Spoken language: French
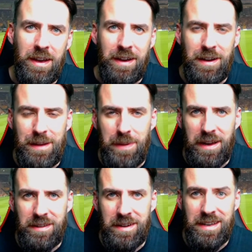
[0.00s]
les
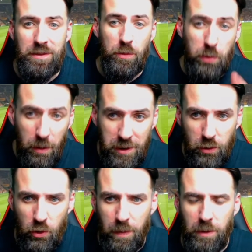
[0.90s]
Parisiens qui sont premiers
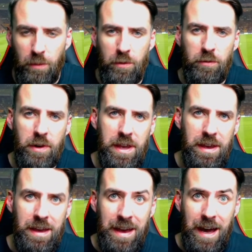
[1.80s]
du groupe, hein, comme vous le
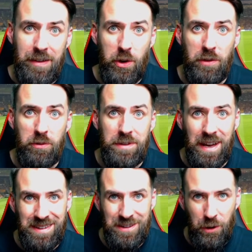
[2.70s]
voyez, avec le
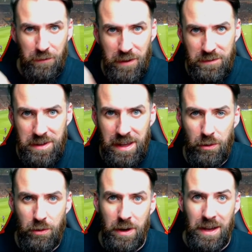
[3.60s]
résultat resté en fin de
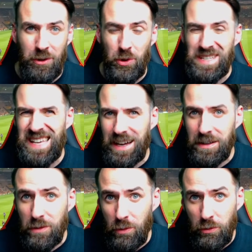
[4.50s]
vidéo. Le
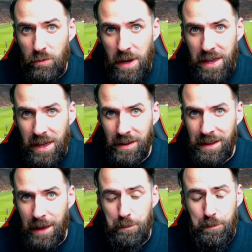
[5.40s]
carton du Bayern,
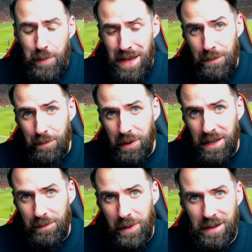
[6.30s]
la pile
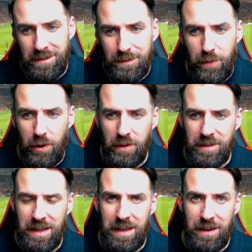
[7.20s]
pris par les Spurs
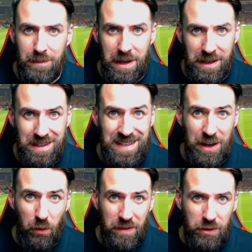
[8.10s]
et Madrid
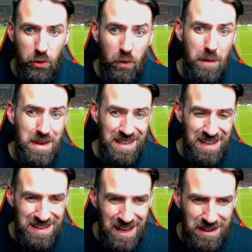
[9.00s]
qui revient de loin, mais
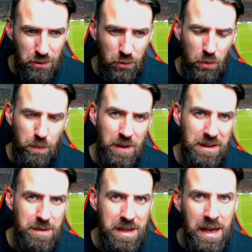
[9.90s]
qui est dernier du groupe,
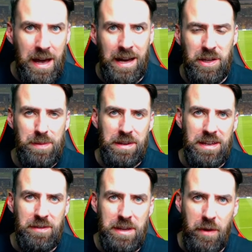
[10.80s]
les amis. Allez, on est
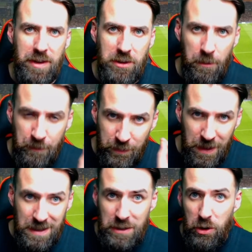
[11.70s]
parti évidemment avec
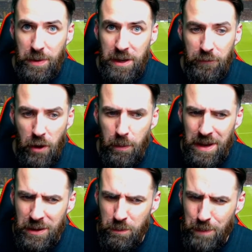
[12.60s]
les tops et les flops
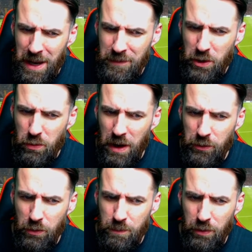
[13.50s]
et une belle victoire
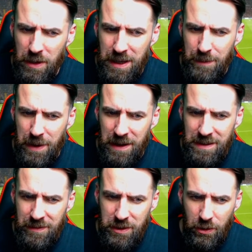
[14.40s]
donc pour les
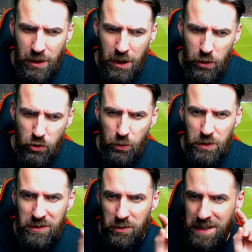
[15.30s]
Parisiens avec une
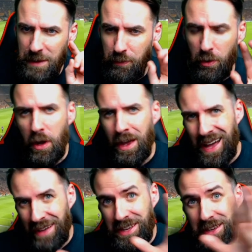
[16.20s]
composition d'équipe
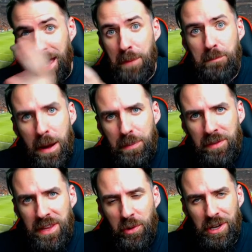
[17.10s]
avec Mbappé
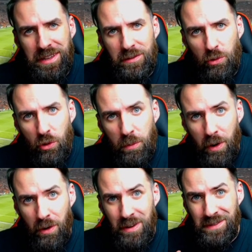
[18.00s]
évidemment qui était sur le
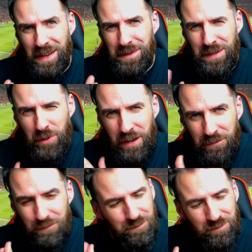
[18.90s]
banc, il faisait un petit peu la,
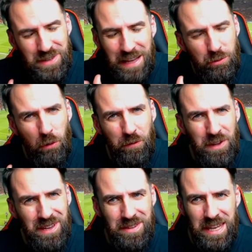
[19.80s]
la
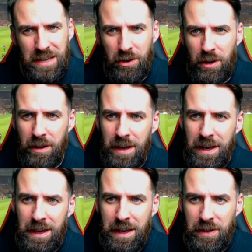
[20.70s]
gourfille, hein, il faisait la gueule,
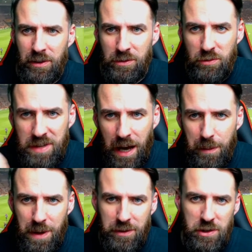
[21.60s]
il y avait euh, du
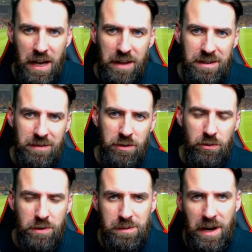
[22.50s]
Sarabia, il y avait du Cardi, il y avait
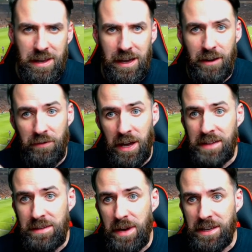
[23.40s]
du Di Maria,
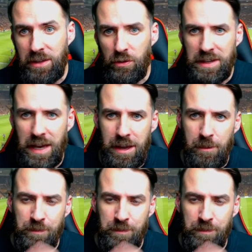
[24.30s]
Verratti, Marquinhos, Gay,